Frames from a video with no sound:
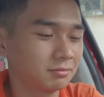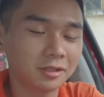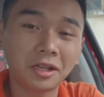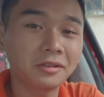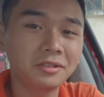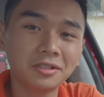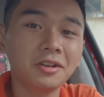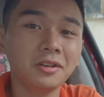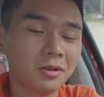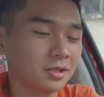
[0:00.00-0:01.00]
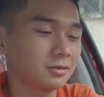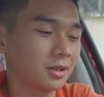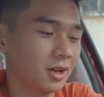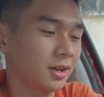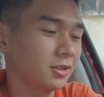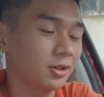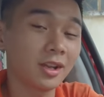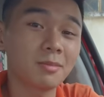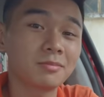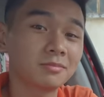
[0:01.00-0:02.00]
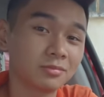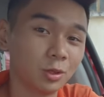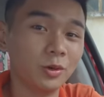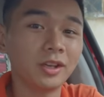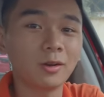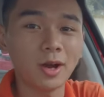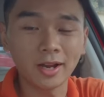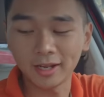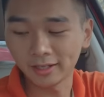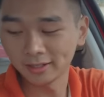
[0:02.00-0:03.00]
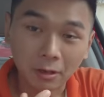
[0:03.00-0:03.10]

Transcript: mất Tết như chơi luôn đấy. Cho anh em chú ý cái khoản này.